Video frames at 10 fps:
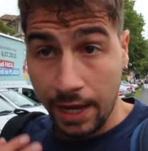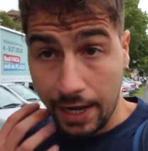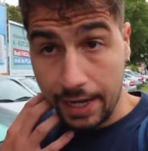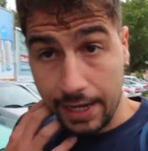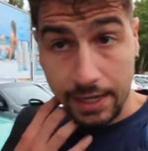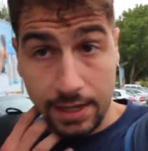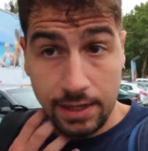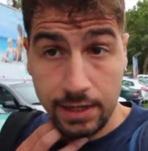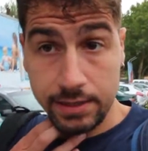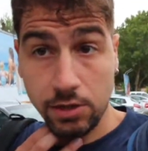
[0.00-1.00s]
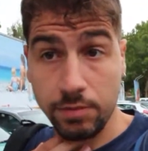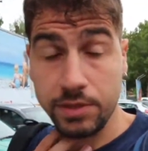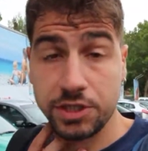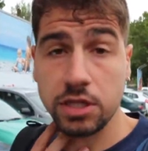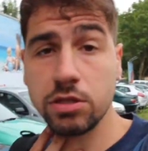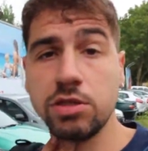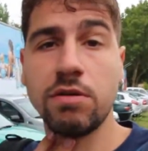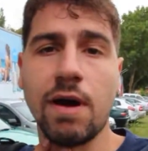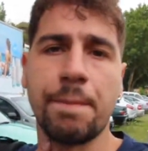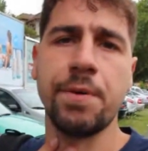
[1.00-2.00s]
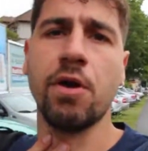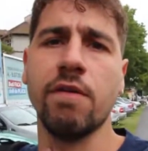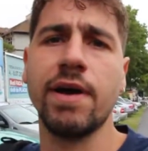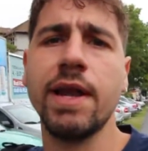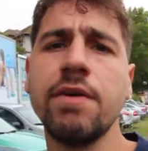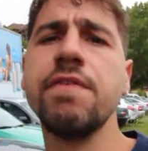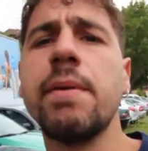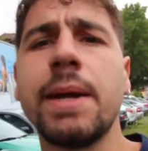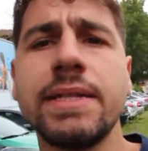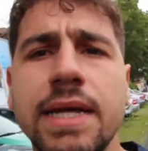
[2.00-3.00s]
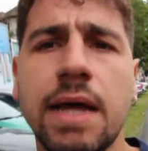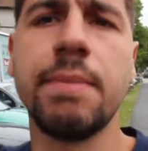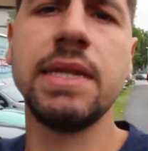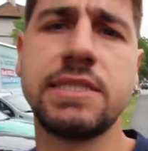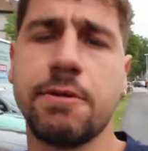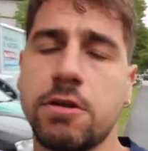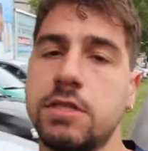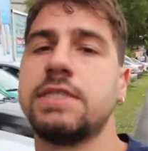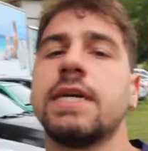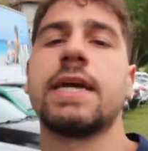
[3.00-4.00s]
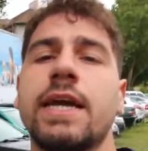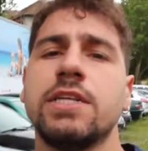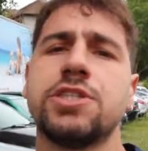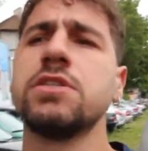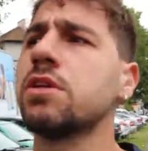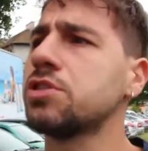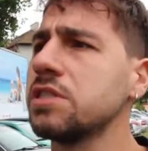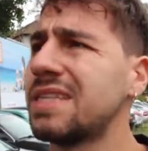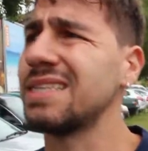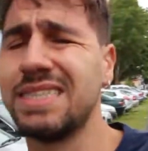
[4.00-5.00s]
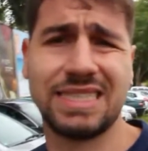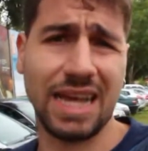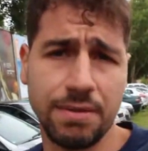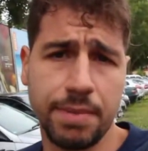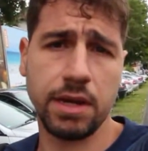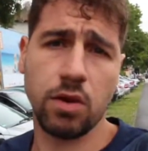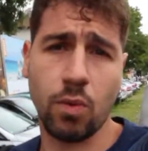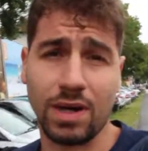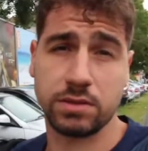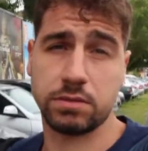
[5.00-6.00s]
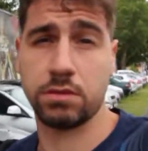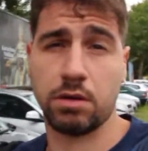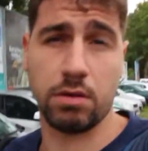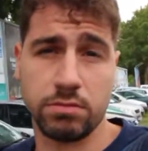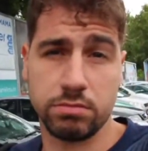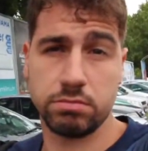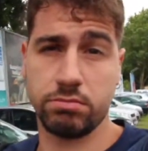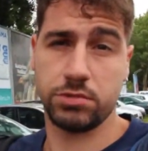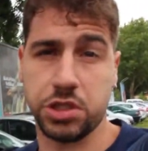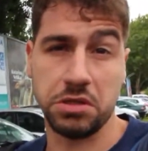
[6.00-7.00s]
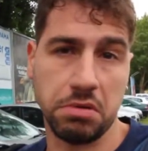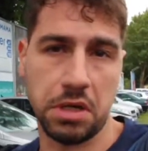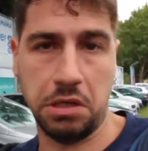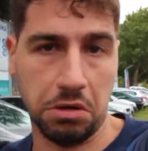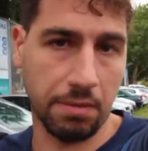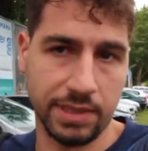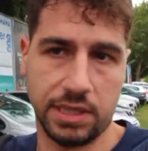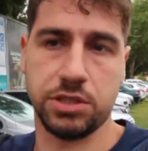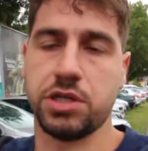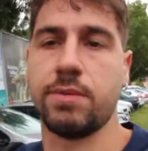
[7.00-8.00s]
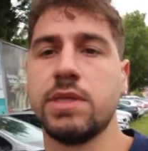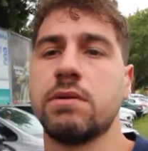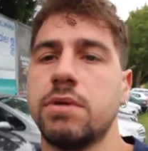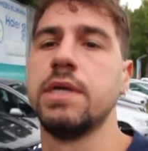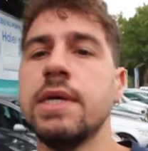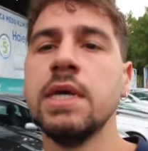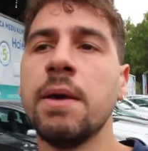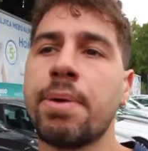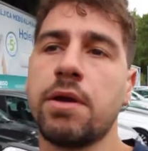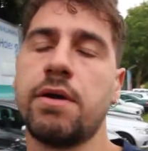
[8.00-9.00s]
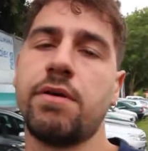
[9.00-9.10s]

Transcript: e eh, ha cominciato di nuovo a piovere e ovviamente la bellissima notizia è che il centro città dista almeno 4 5 km diciamo da qui però le